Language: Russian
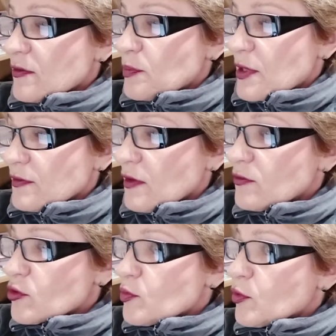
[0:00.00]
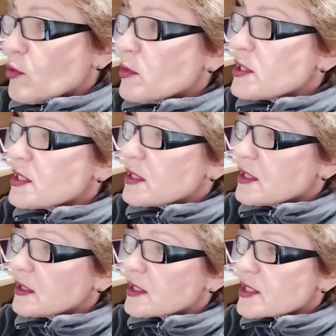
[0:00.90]
правовой помощи
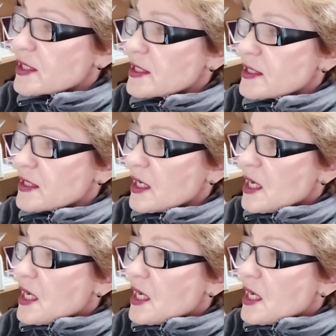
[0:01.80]
«Дело жизни»